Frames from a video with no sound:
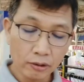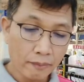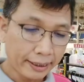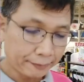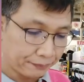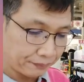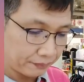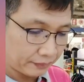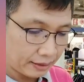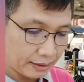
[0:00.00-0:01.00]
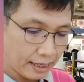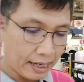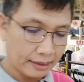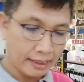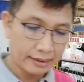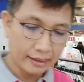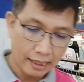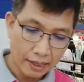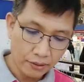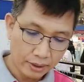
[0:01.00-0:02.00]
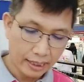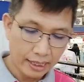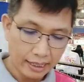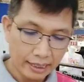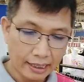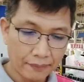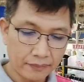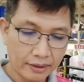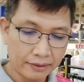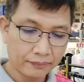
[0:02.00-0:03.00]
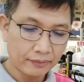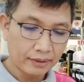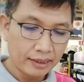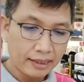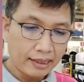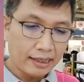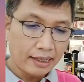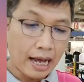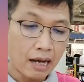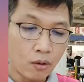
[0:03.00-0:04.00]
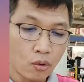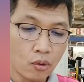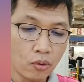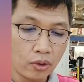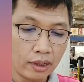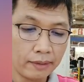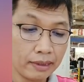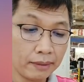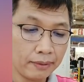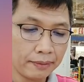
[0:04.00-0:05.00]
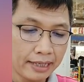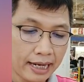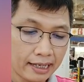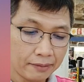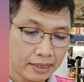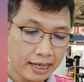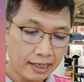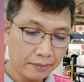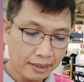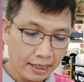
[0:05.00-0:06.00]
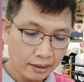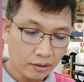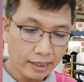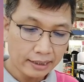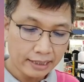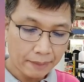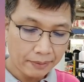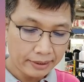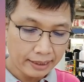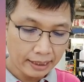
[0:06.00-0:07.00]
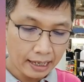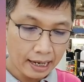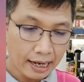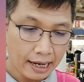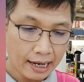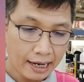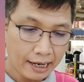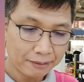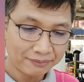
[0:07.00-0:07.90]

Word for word: ตรงแม็กจ้าจ้าจ้าโอเคนะครับ อ่ะโอ้ ลืมลืมลืมแชร์ลืมแชร์ลืมแชร์ ขออนุญาตแชร์แป๊บหนึ่งนะครับ